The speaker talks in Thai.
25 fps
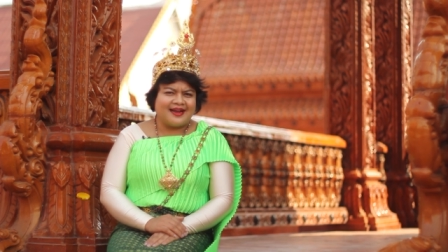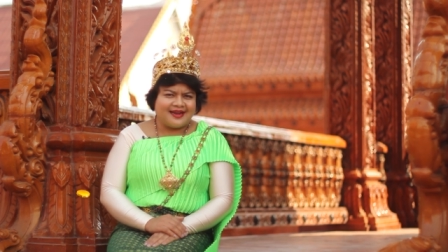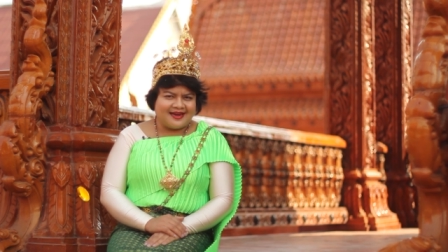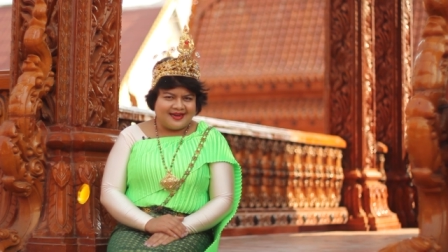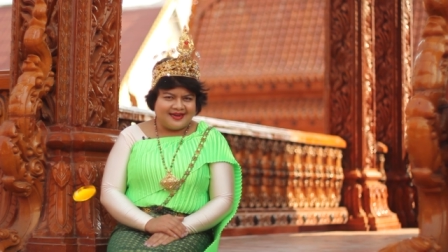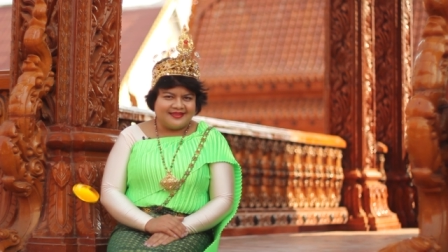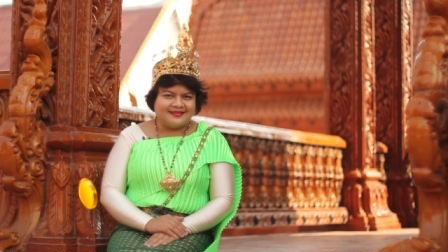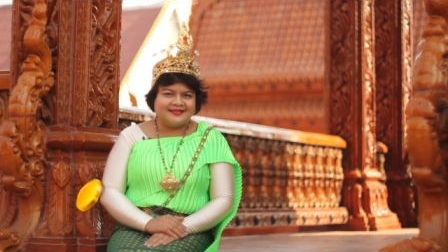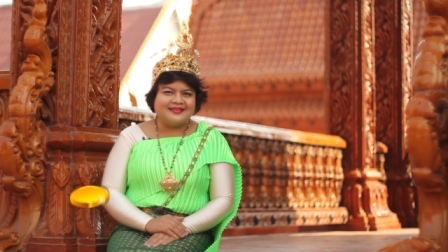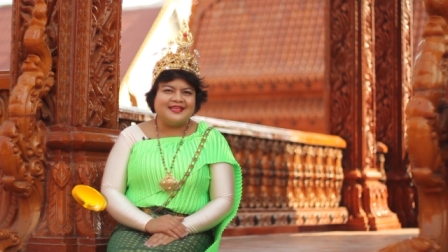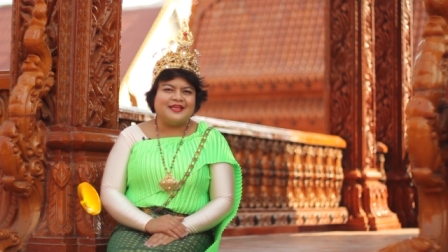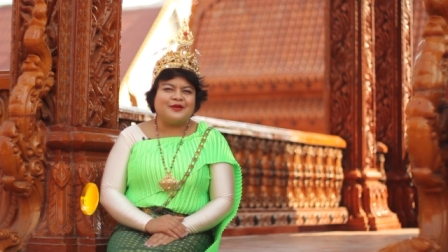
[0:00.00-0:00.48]
กา
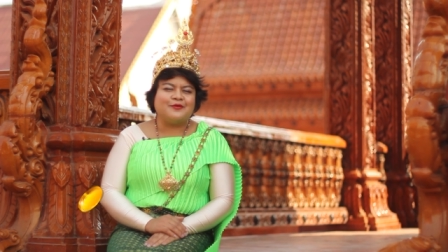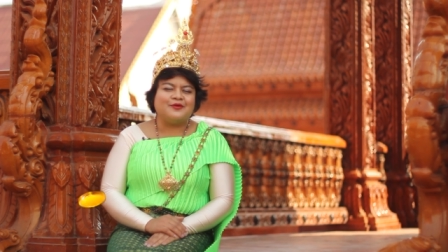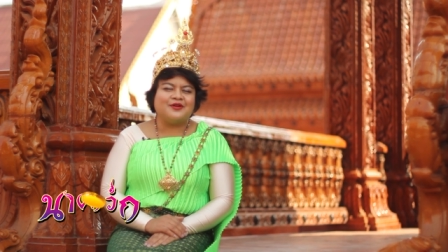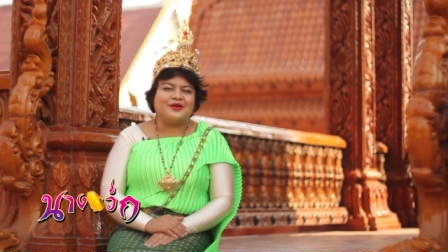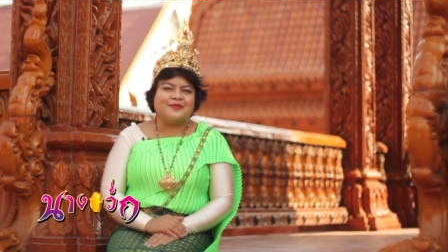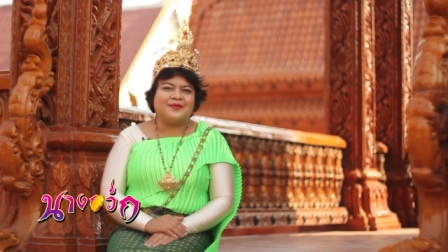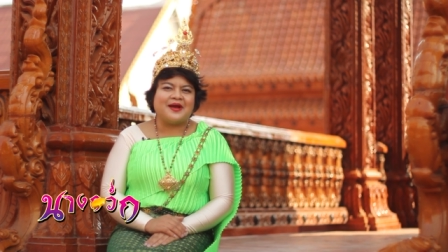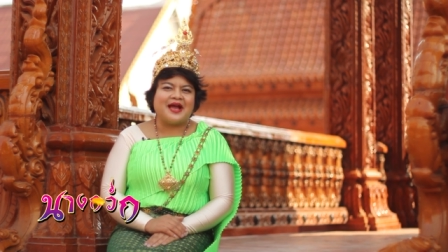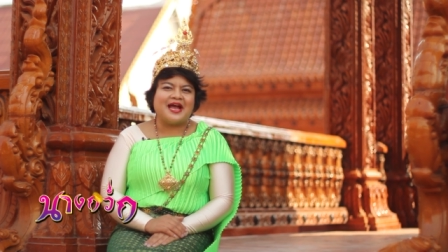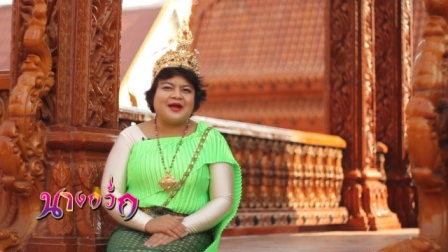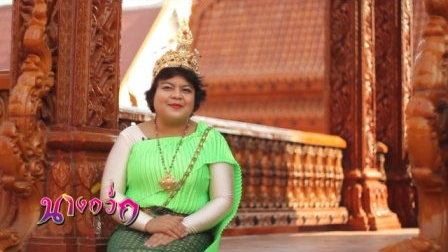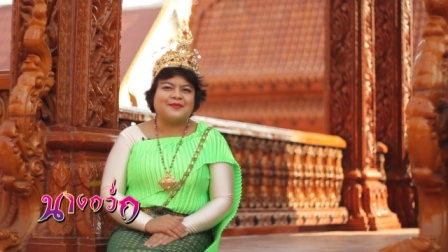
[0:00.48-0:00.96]
รันตีคุ
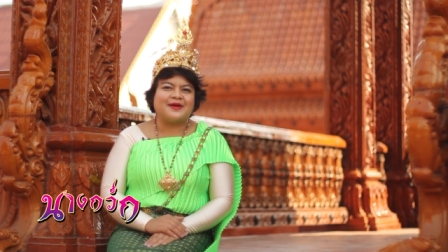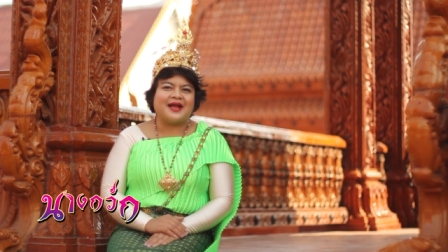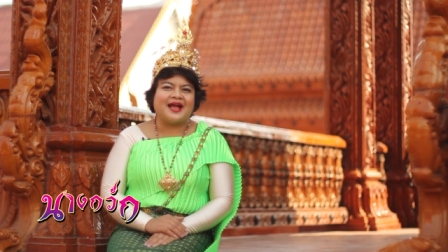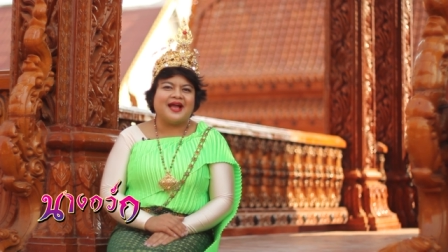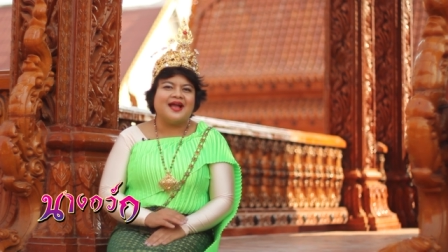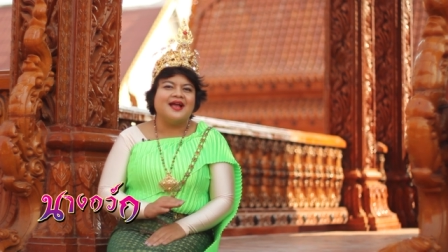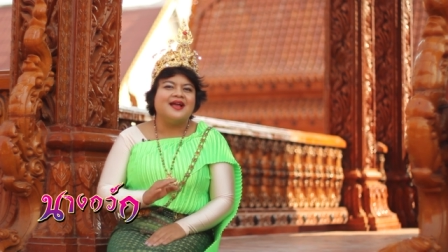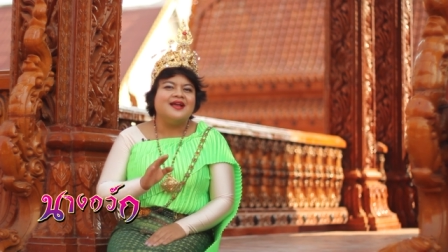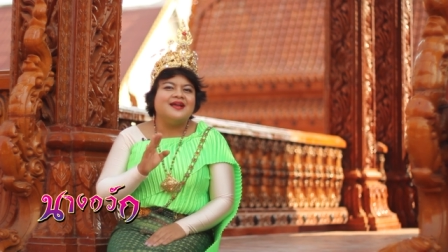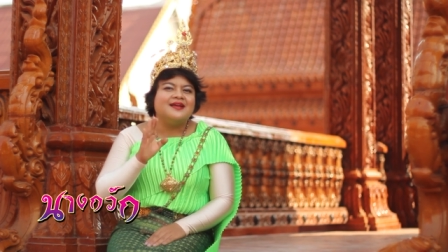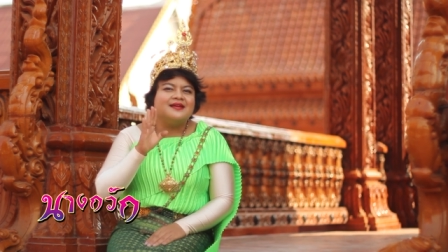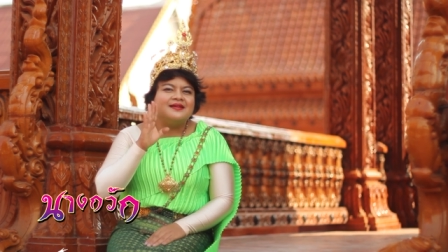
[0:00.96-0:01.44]
ณภาพ
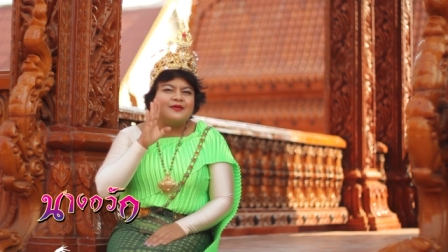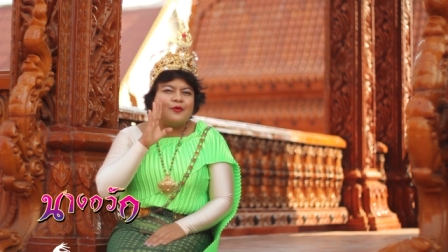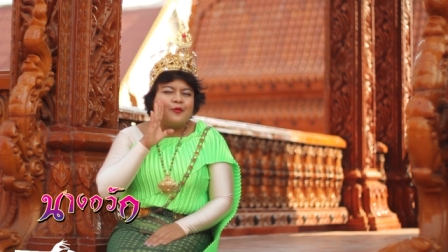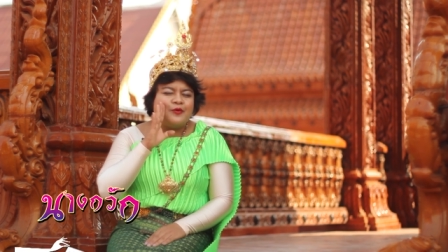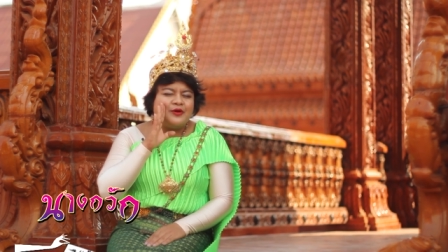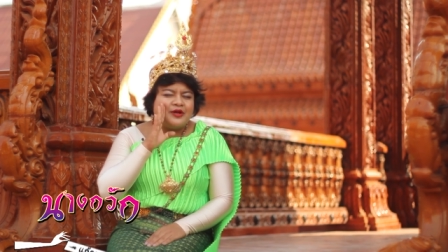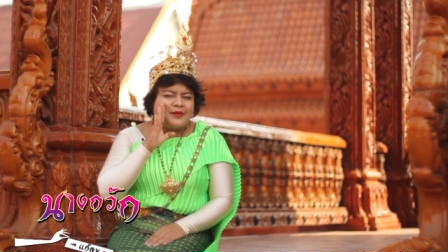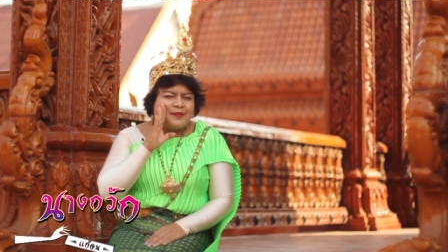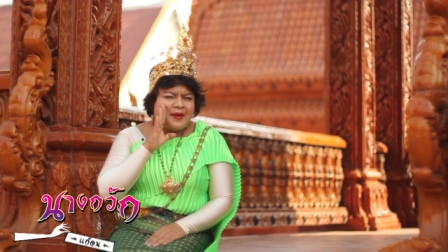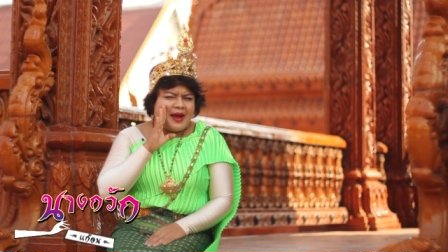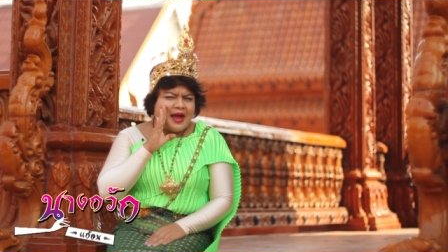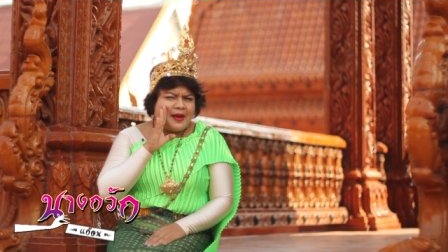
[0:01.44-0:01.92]
ค่ะ
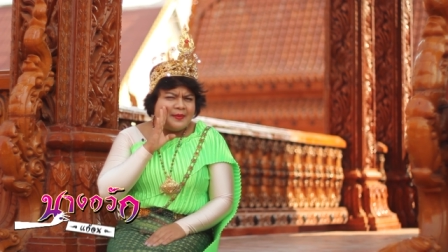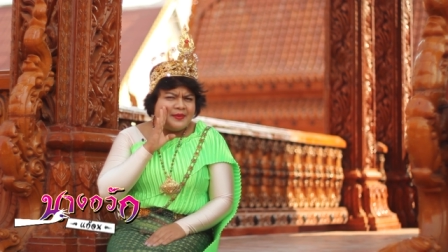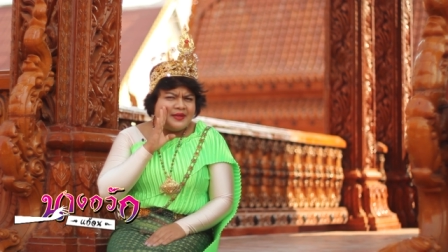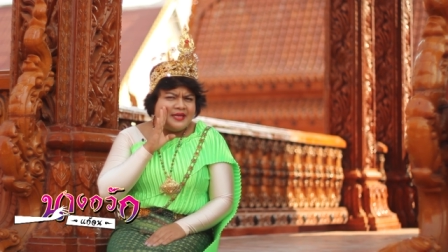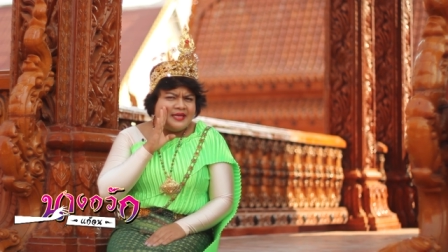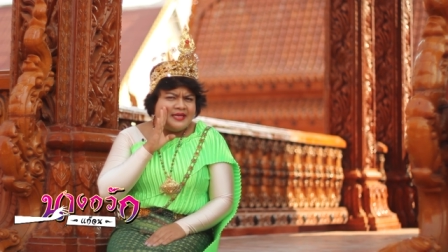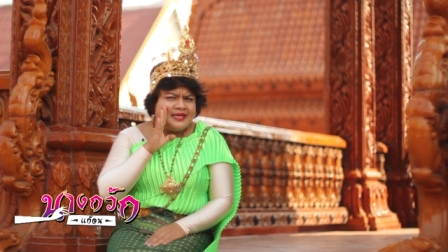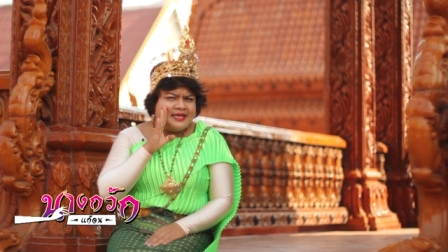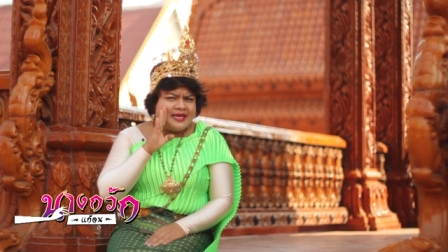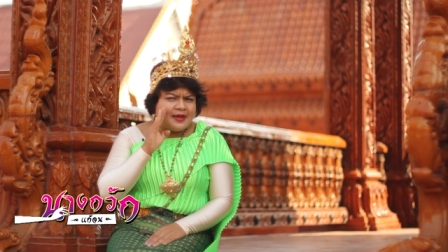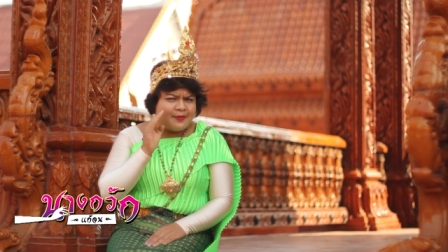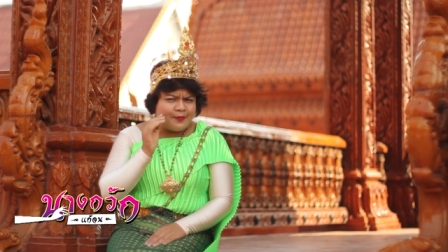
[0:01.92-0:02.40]
คุณภาพ
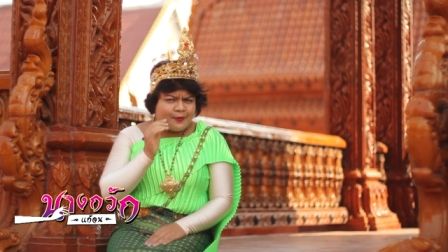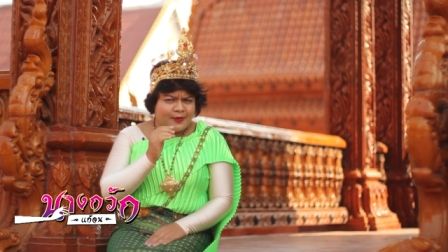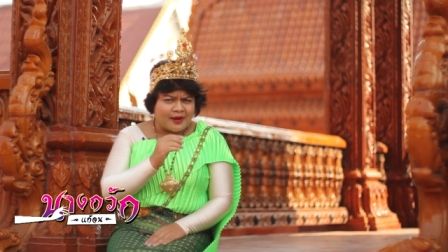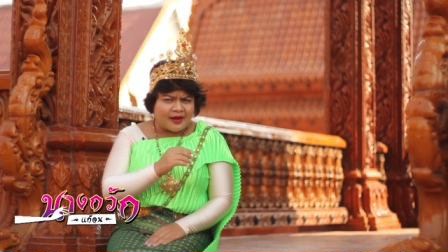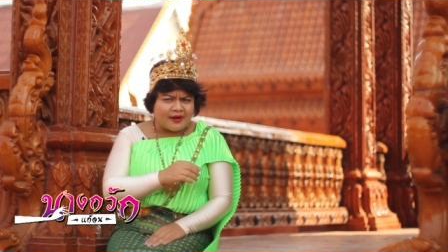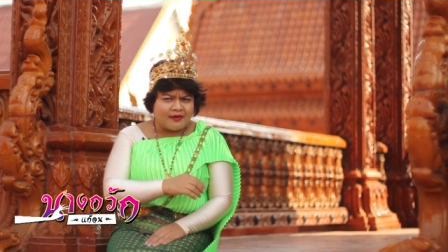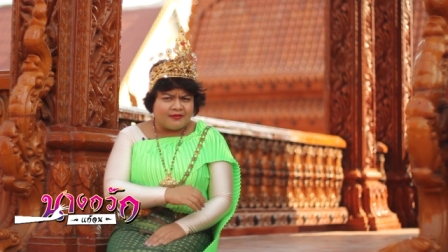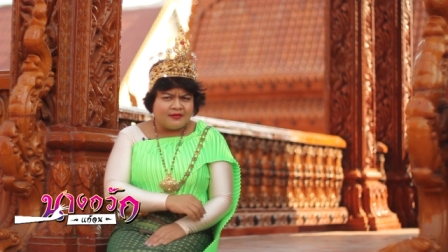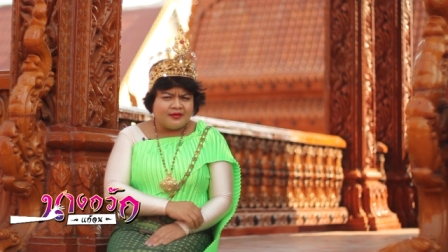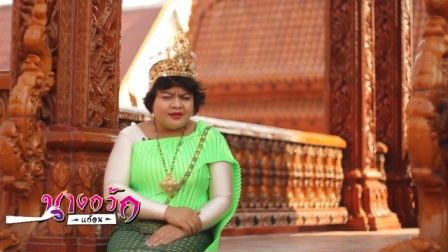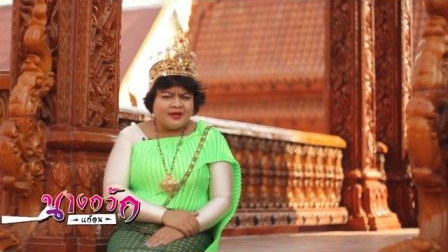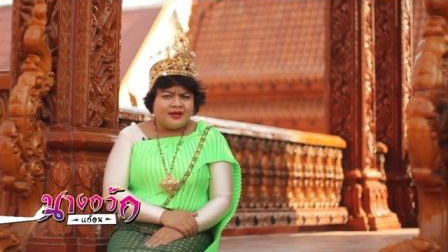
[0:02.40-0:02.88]
ดีเยี่ยมก
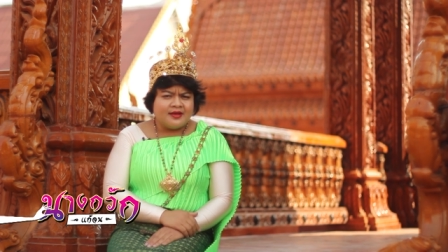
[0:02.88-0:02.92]
ว่า